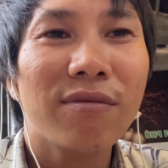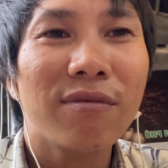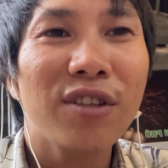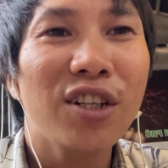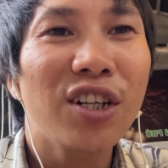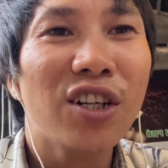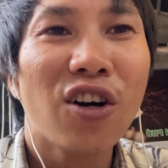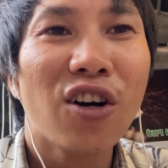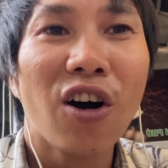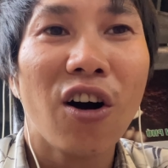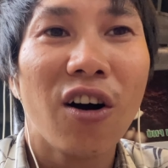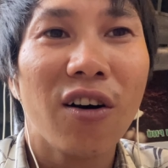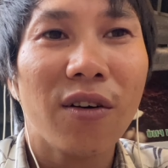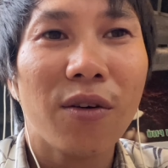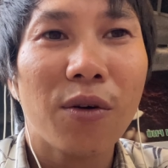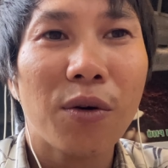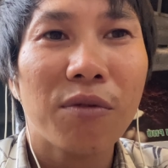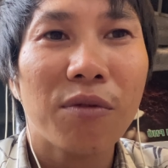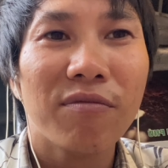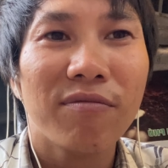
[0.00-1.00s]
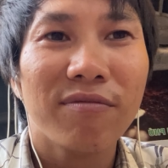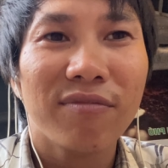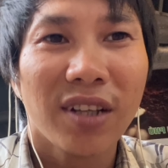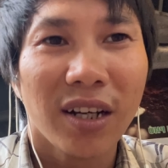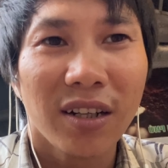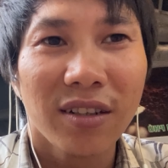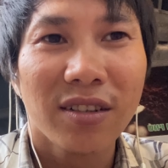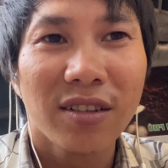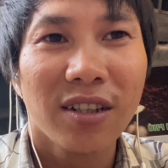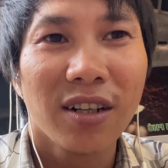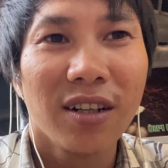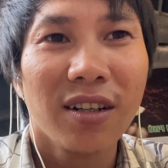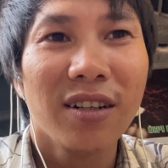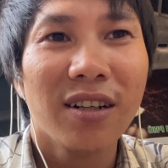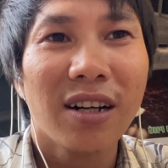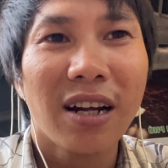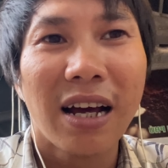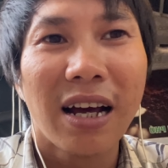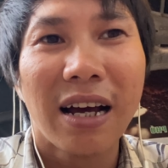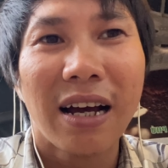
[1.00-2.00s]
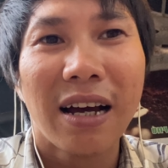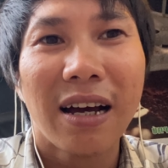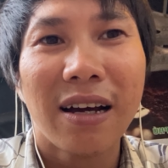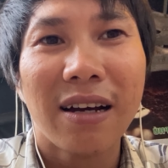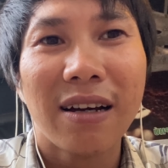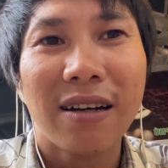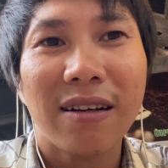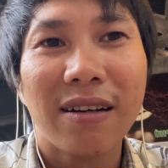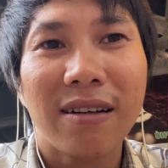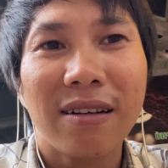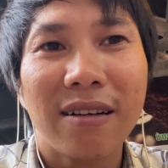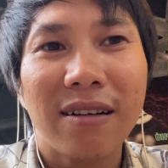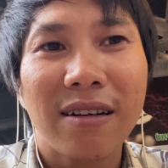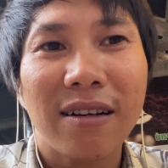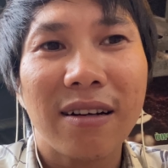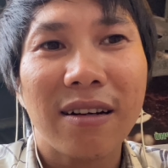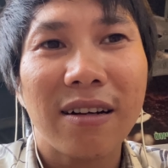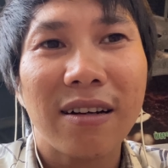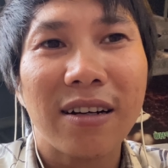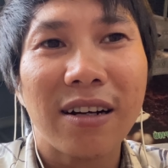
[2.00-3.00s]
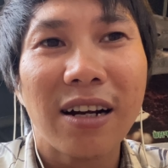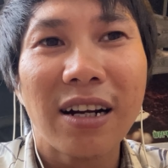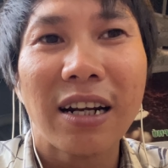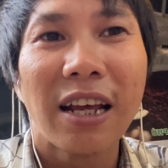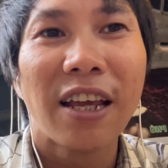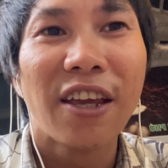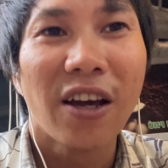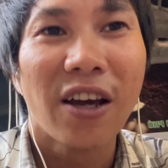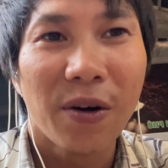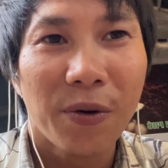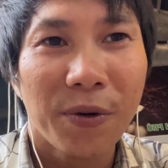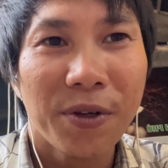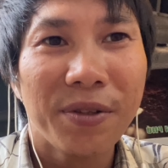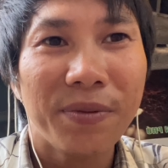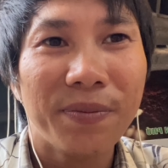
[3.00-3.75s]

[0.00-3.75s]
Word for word: đứa con thật sự là rất là giỏi